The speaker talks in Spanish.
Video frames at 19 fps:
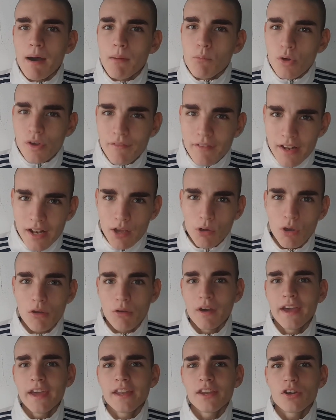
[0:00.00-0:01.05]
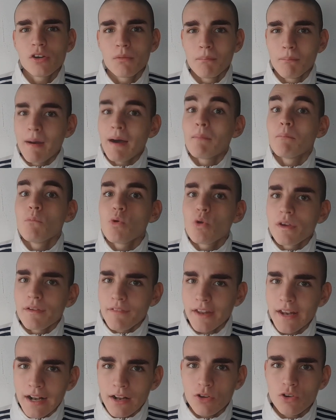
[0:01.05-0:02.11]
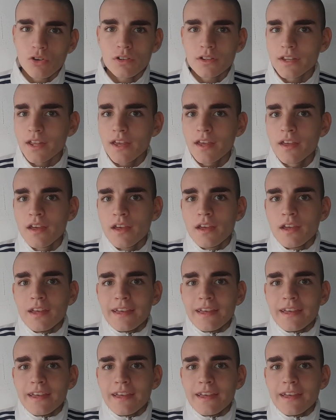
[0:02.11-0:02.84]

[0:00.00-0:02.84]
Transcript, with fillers: va muy bien el juego aéreo, va muy bien al corte